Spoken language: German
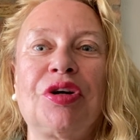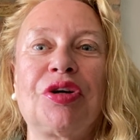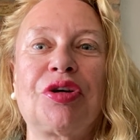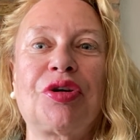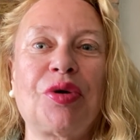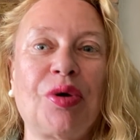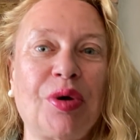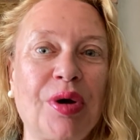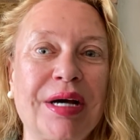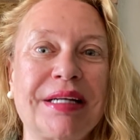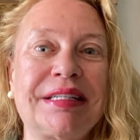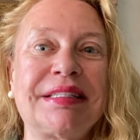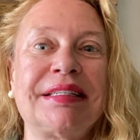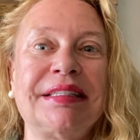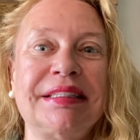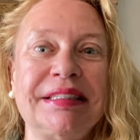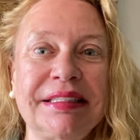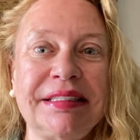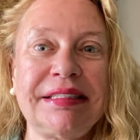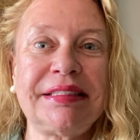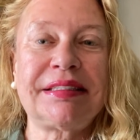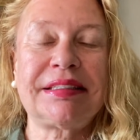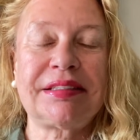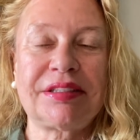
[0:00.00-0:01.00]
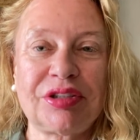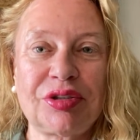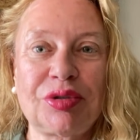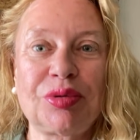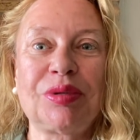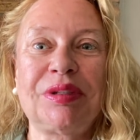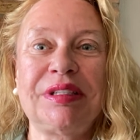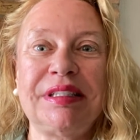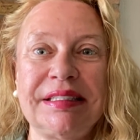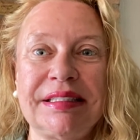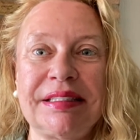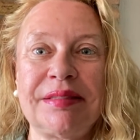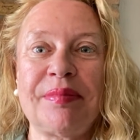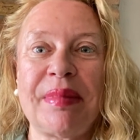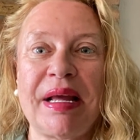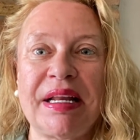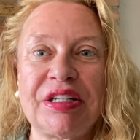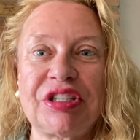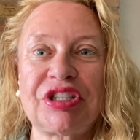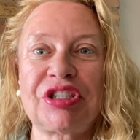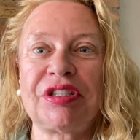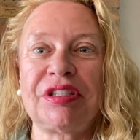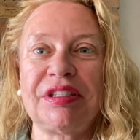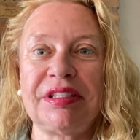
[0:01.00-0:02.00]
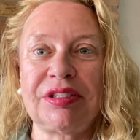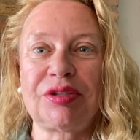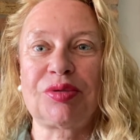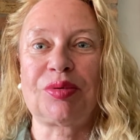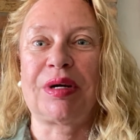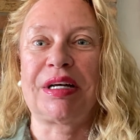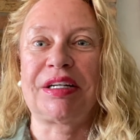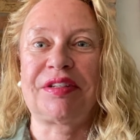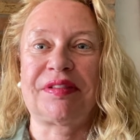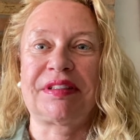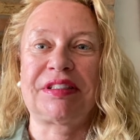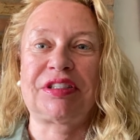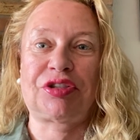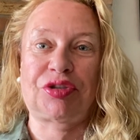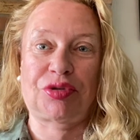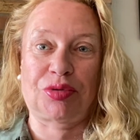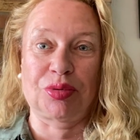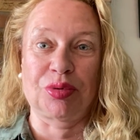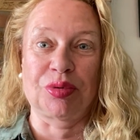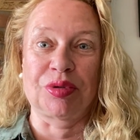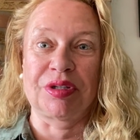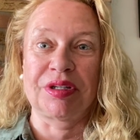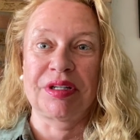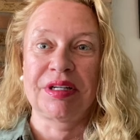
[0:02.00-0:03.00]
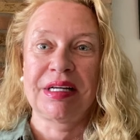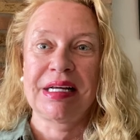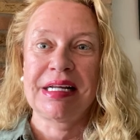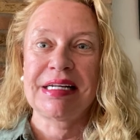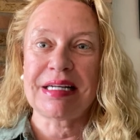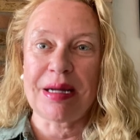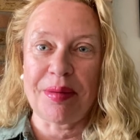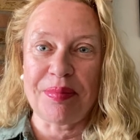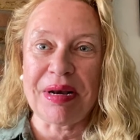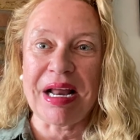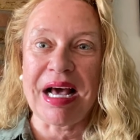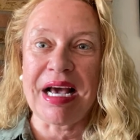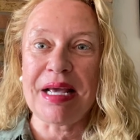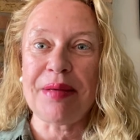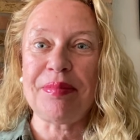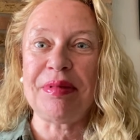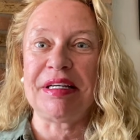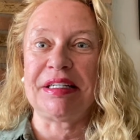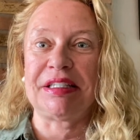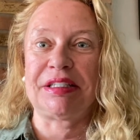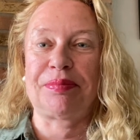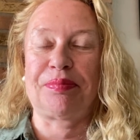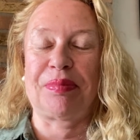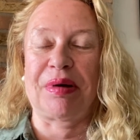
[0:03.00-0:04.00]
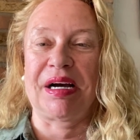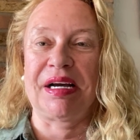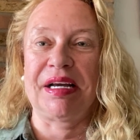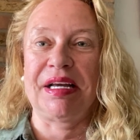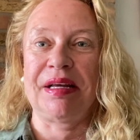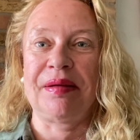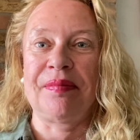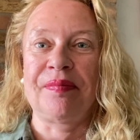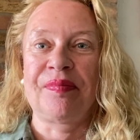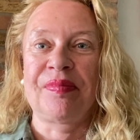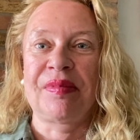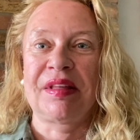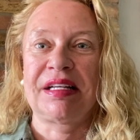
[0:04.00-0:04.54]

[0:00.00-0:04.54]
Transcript: gehört nicht zu diesen Menschen, die so etwas tun. Da bleibe ich bei.